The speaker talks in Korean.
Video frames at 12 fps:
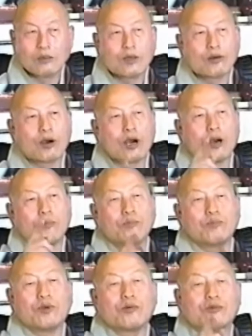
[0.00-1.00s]
이거
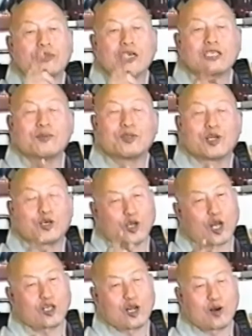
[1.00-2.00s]
미국 상점이들어
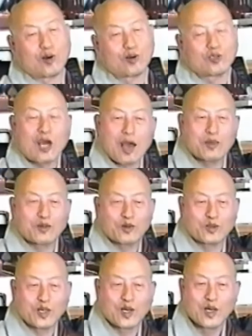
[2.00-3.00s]
그러더라고. 그 다음에
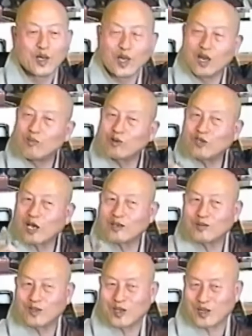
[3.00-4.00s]
또 일본
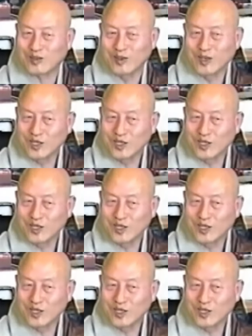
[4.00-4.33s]
상점이 들어가.